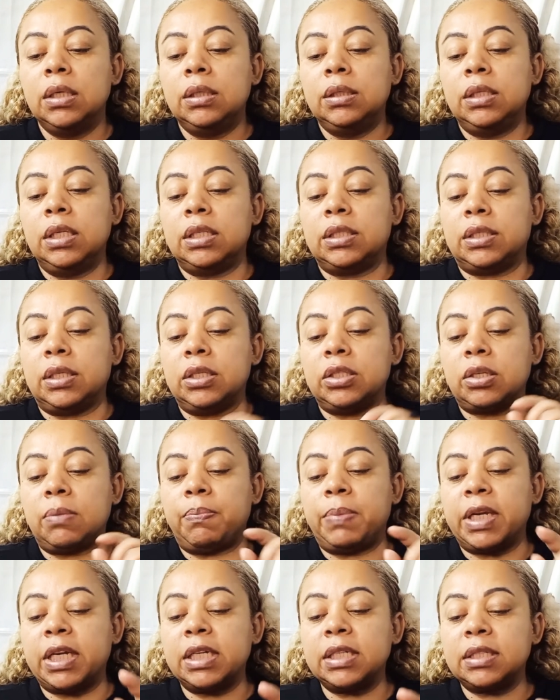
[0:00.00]
Deseja
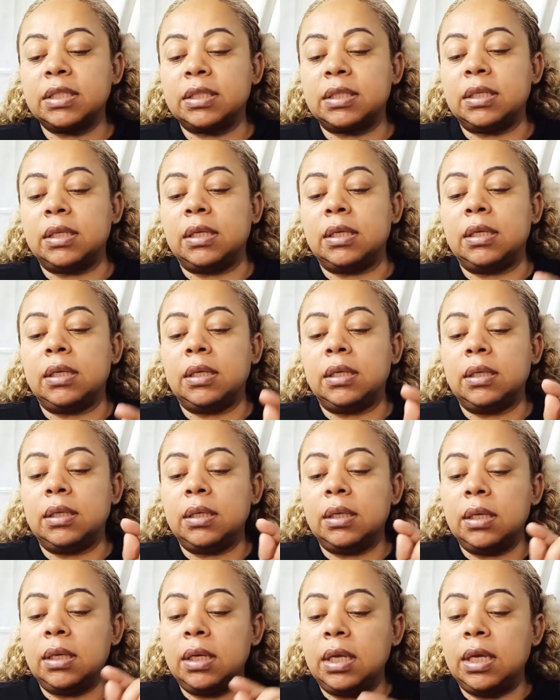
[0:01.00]
para si
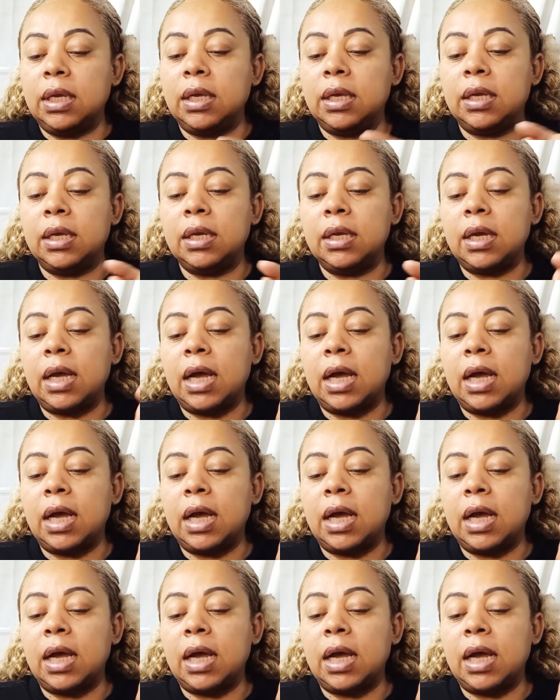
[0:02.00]
e